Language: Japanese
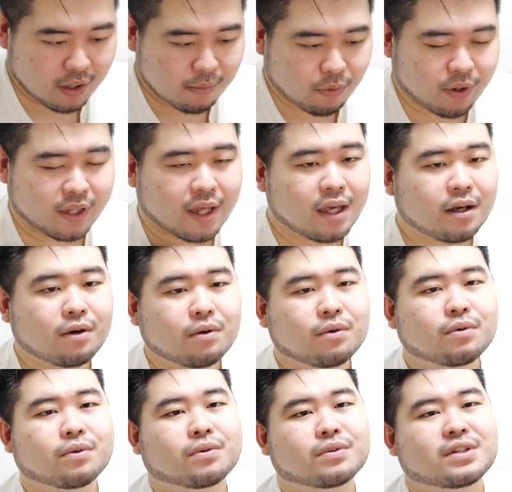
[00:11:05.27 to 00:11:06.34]
これ結
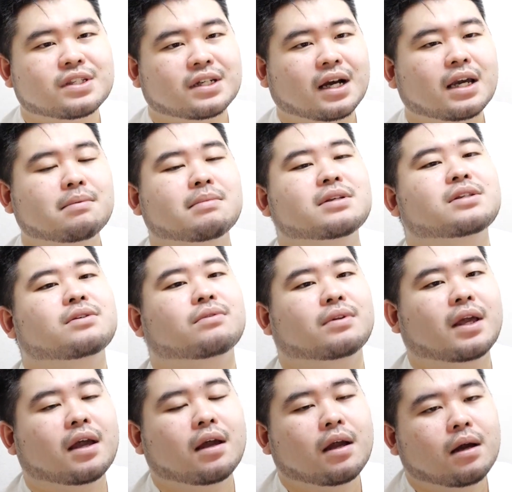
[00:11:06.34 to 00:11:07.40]
構違いますよ
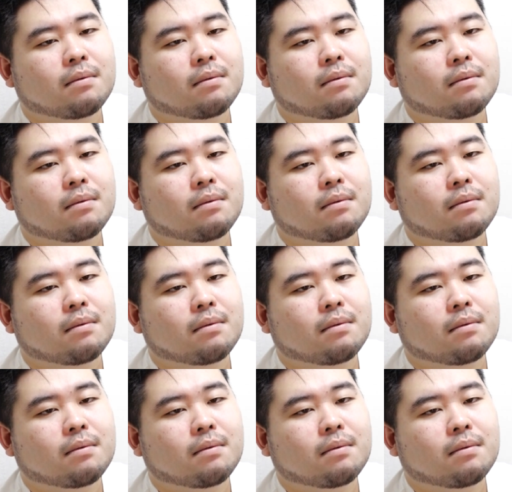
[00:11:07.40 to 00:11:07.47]
ね。